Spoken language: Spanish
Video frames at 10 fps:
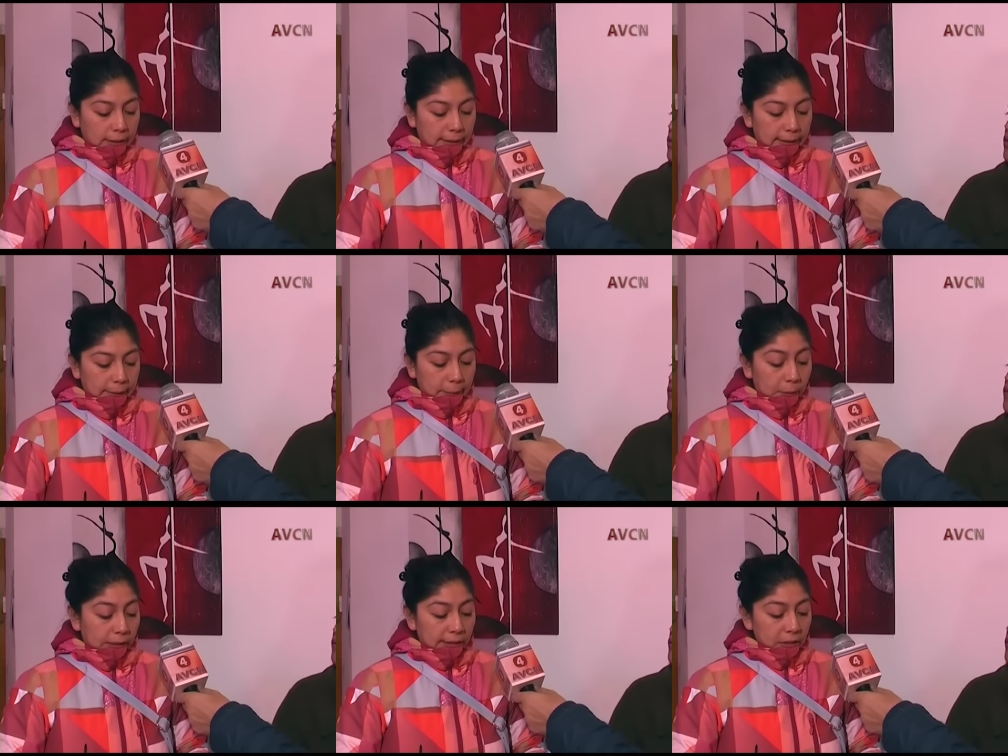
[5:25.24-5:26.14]
eh,
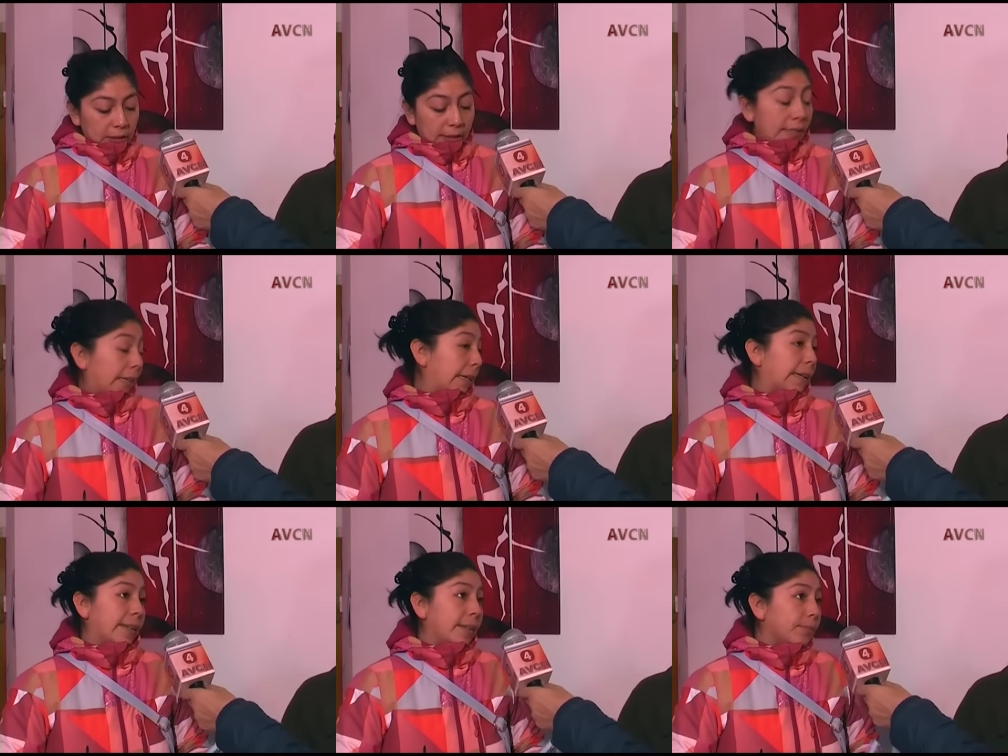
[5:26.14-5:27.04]
porque acá no se quiere sacar a
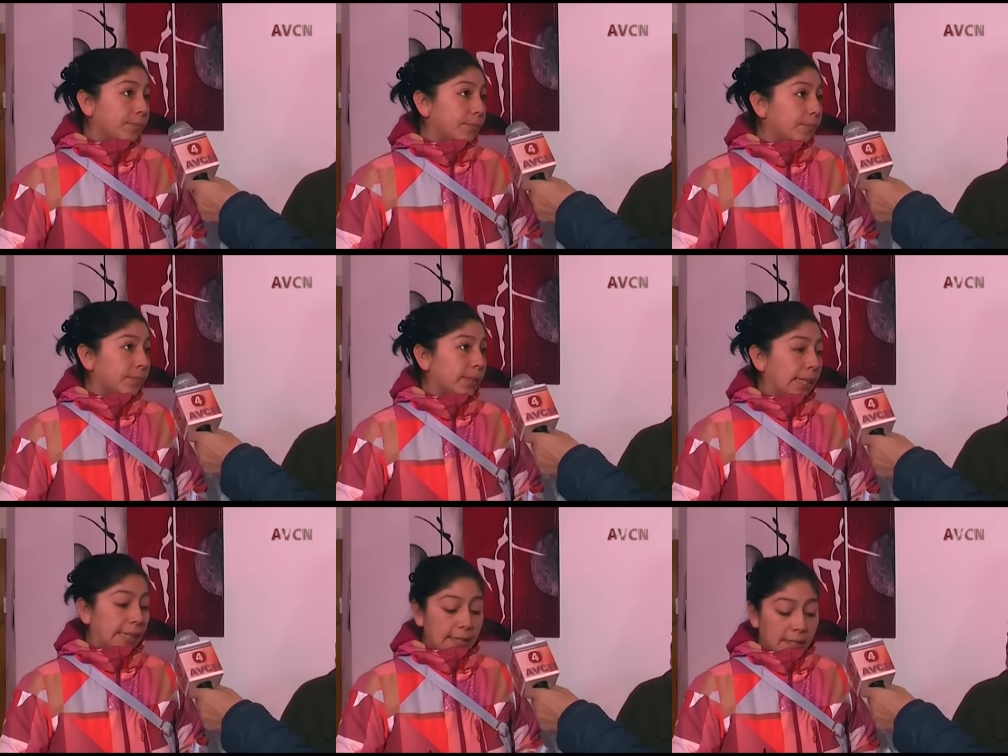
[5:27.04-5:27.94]
nadie,
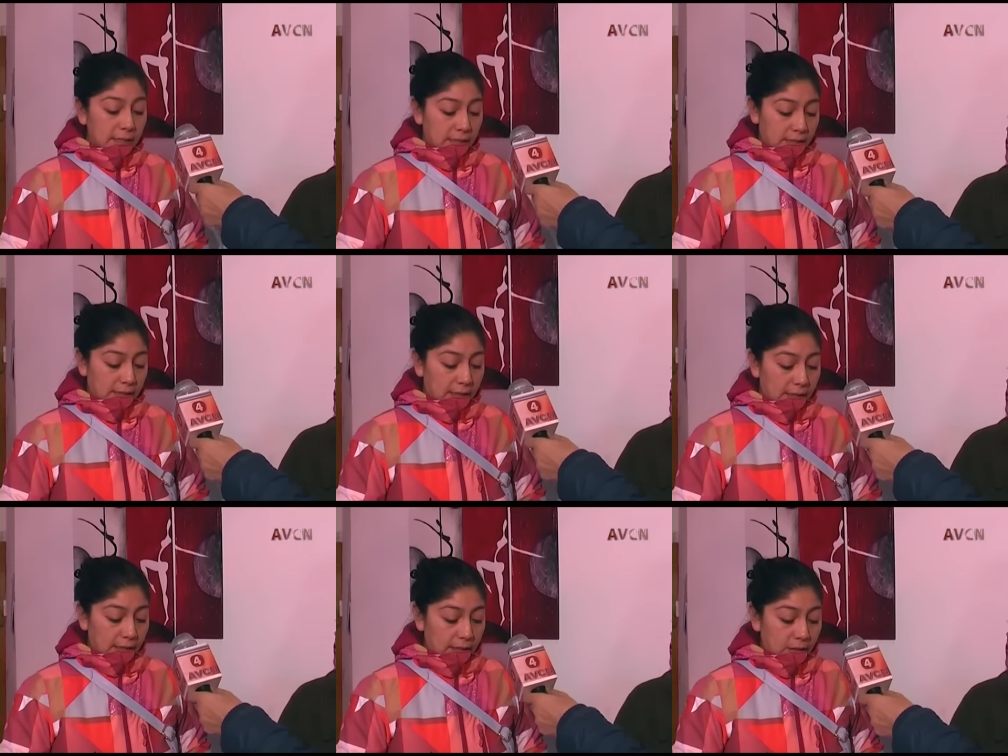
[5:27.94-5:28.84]
a nadie,
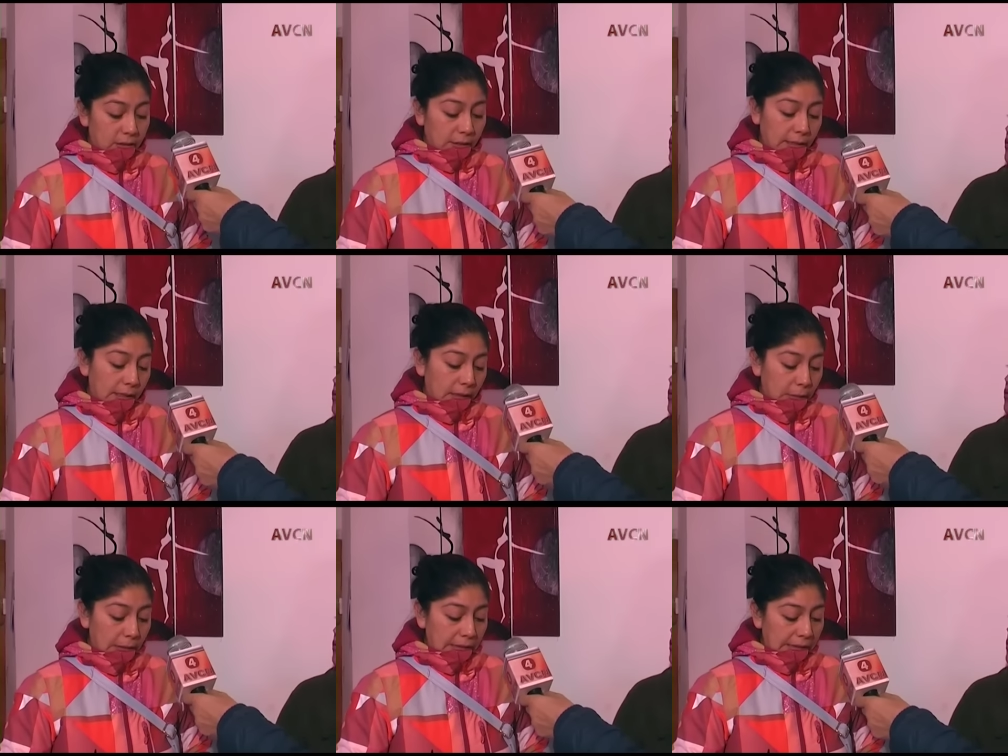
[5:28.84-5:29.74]
eh, no se quiere
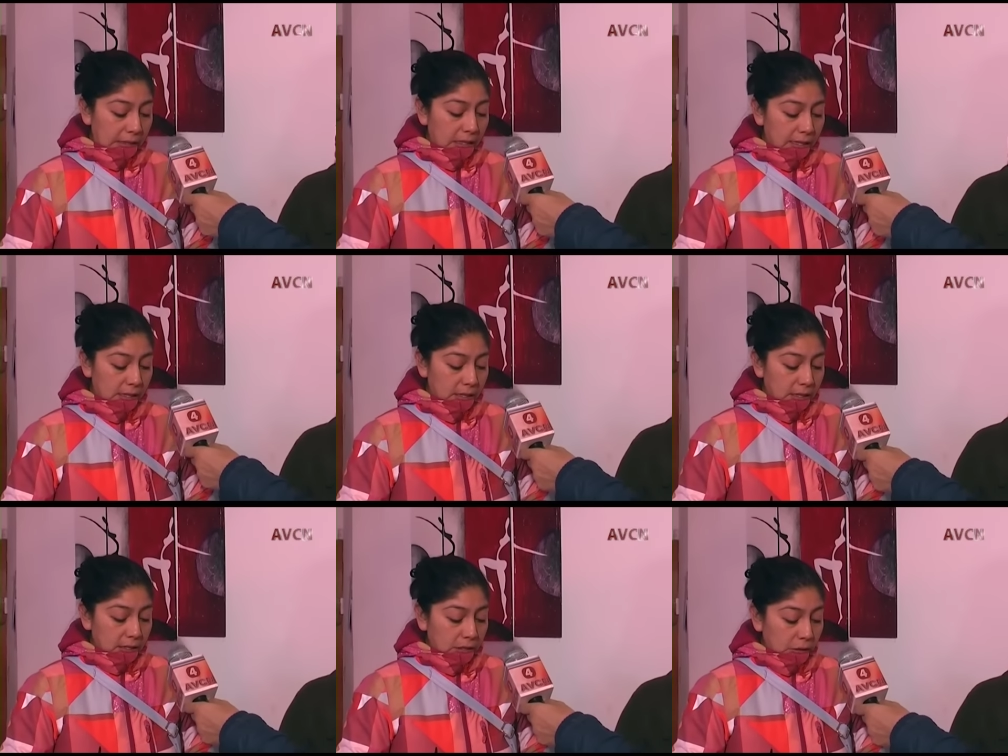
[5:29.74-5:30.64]
excluir a nadie,
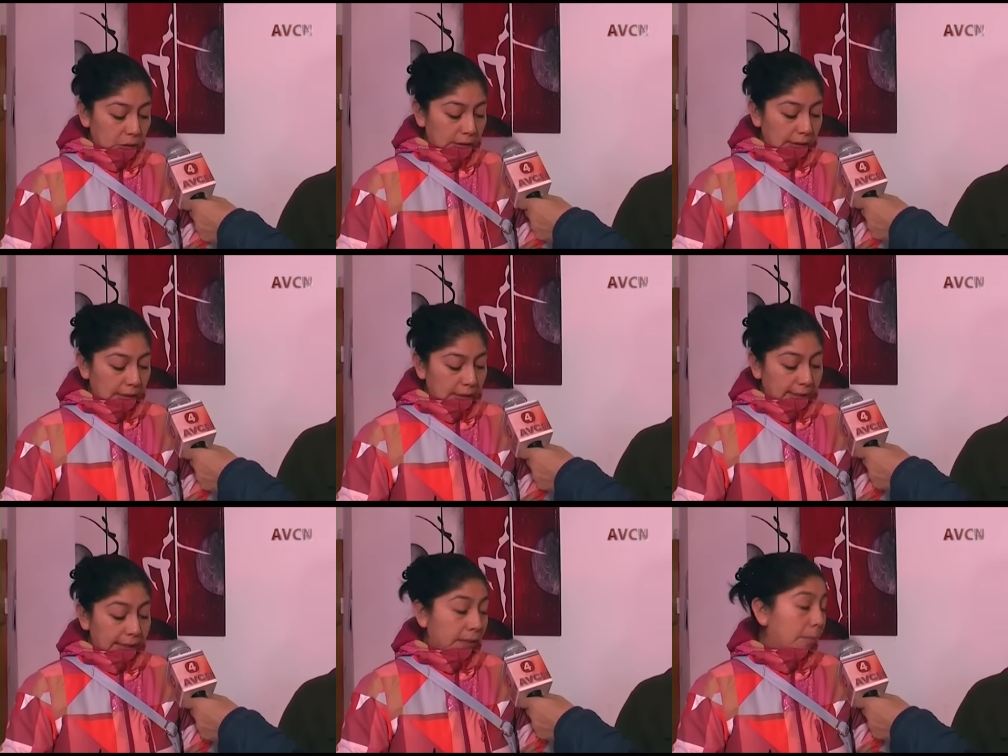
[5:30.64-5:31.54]
solo que
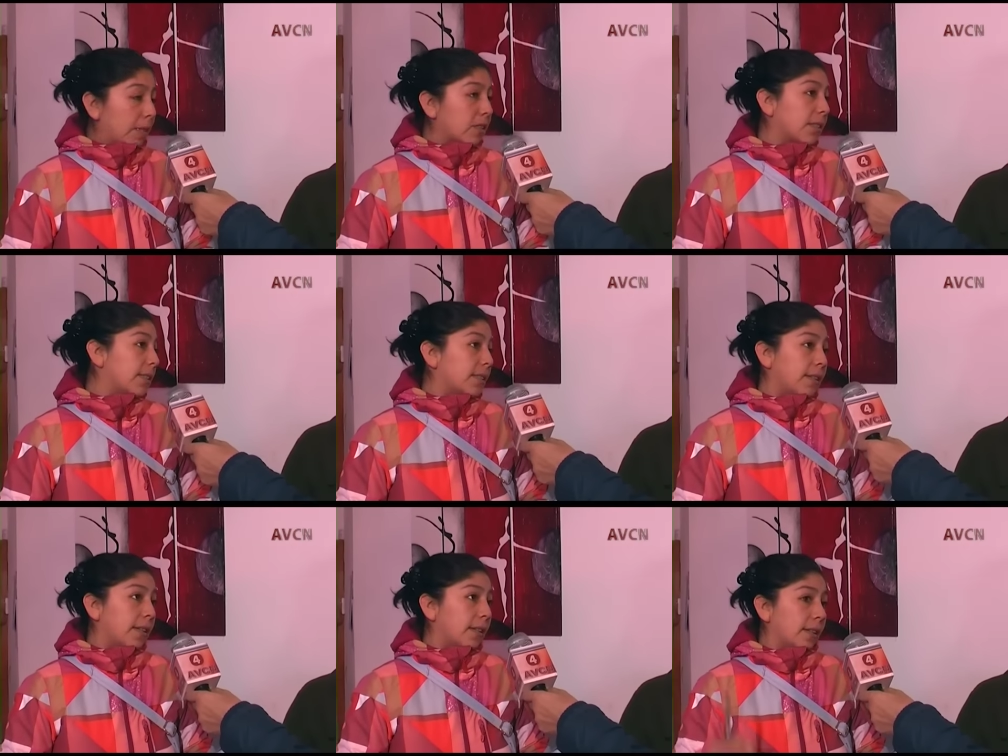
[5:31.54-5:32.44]
estas tres personas
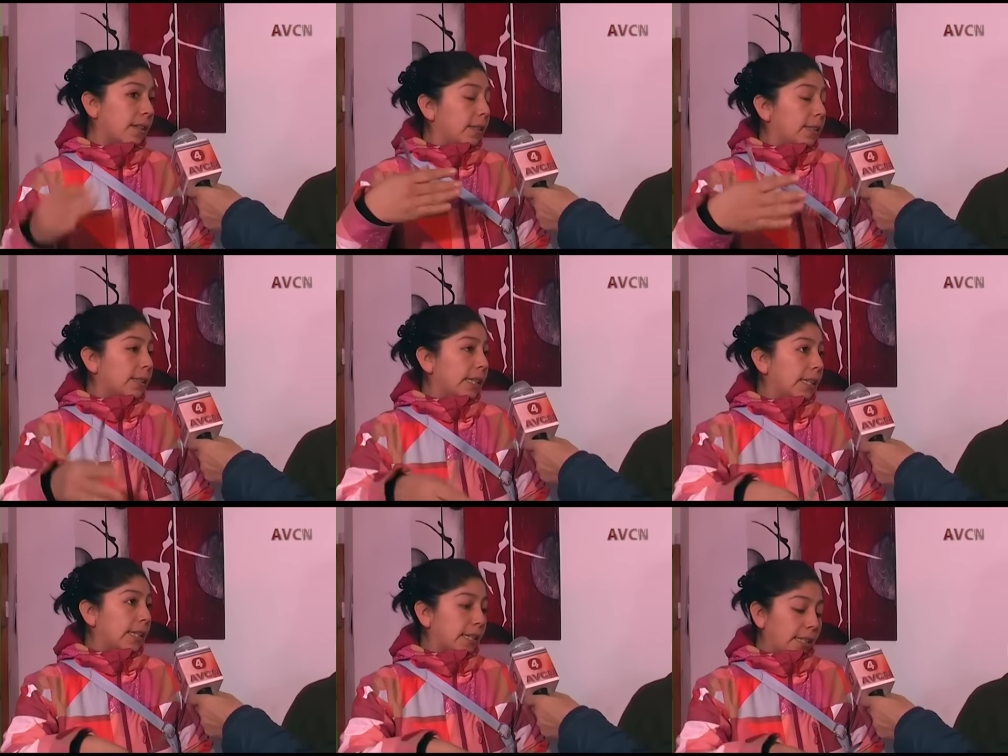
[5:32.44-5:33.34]
se,
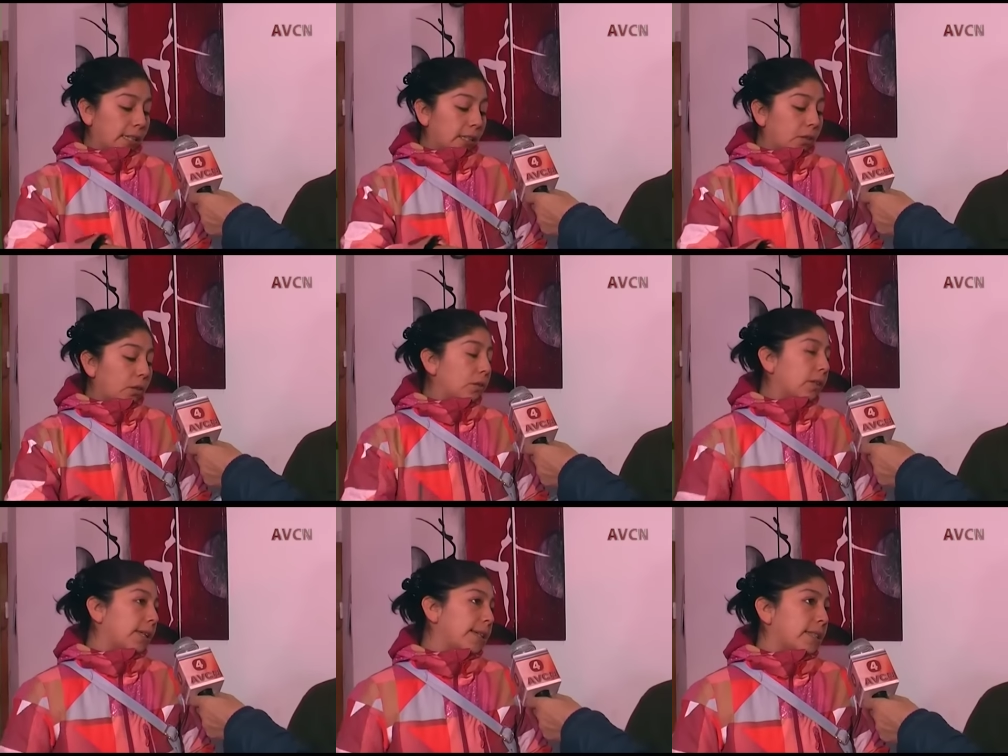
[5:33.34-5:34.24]
alejen de todo
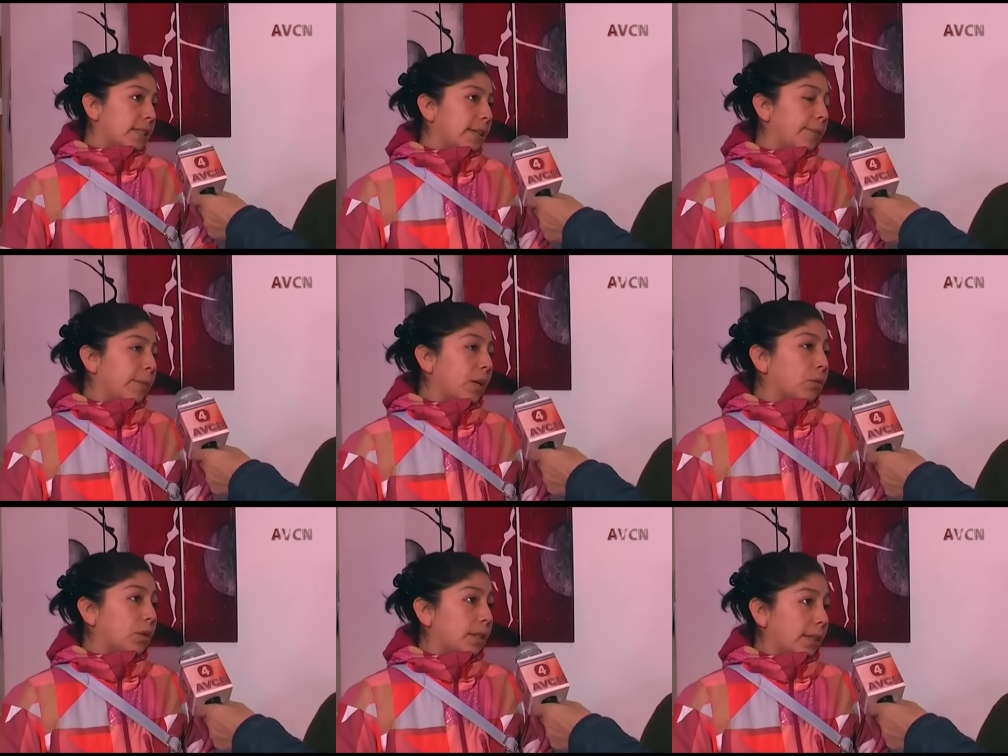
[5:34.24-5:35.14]
lo que es eh,
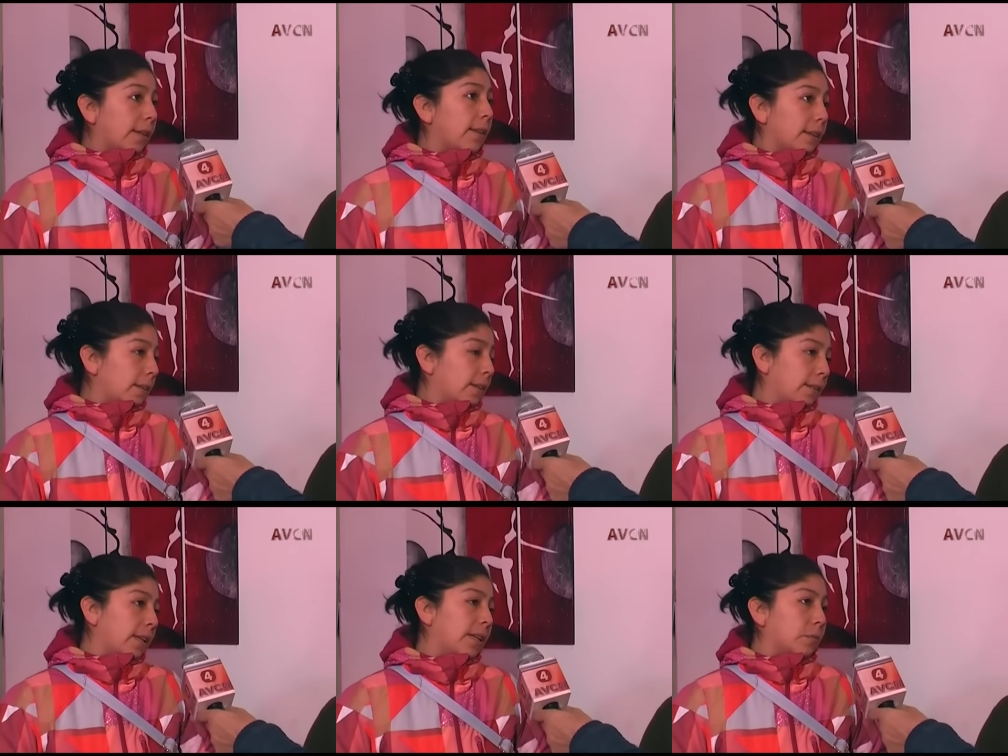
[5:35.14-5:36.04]
autoridad
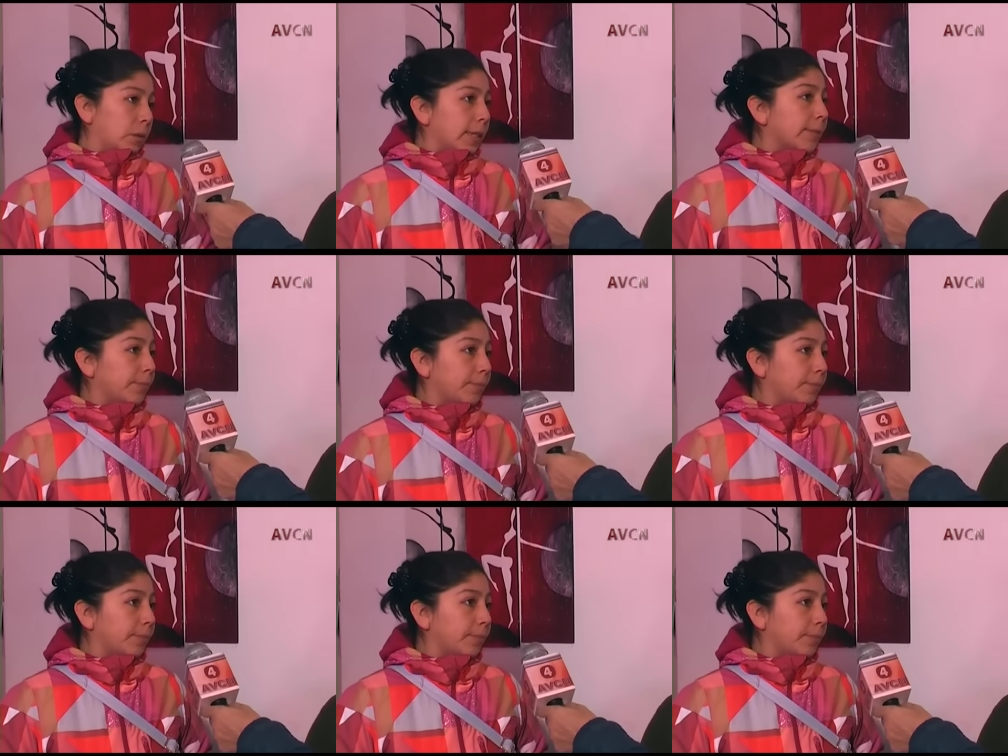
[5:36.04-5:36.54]
de la comunidad.